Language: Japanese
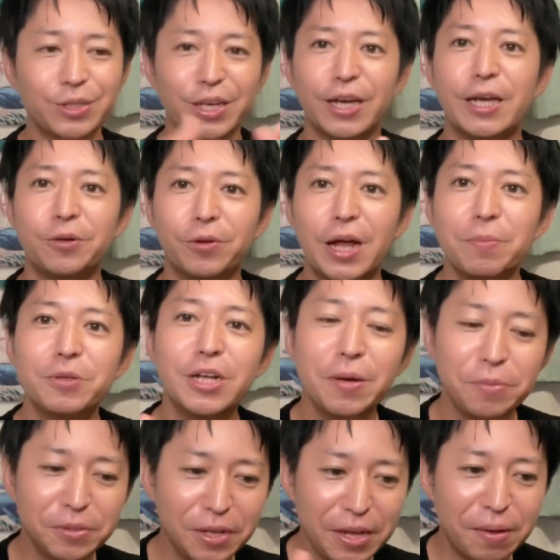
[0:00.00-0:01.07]
世界の
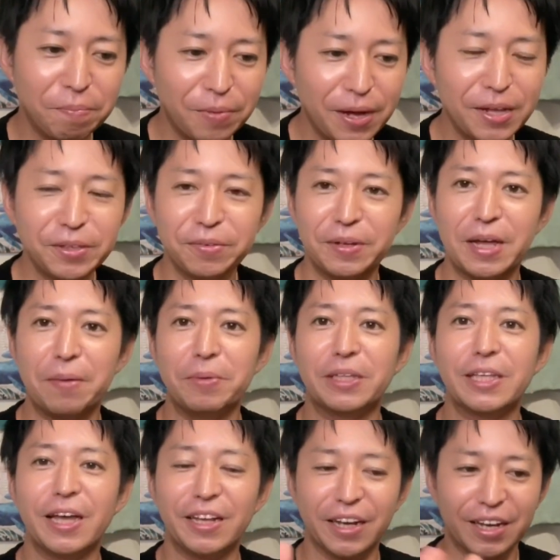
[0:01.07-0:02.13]
ラブラブなパートナーみ
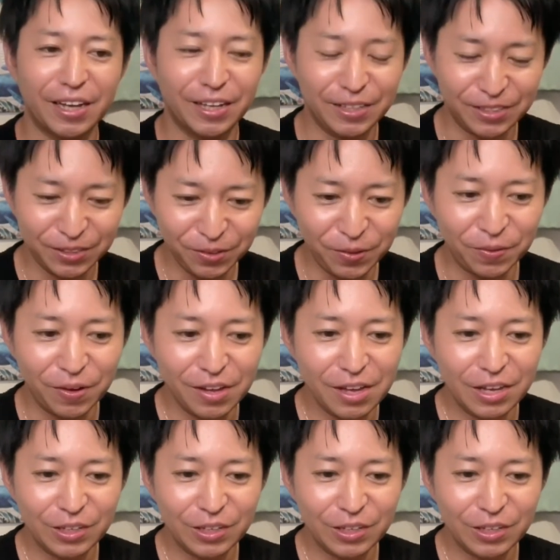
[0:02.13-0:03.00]
たいな感じの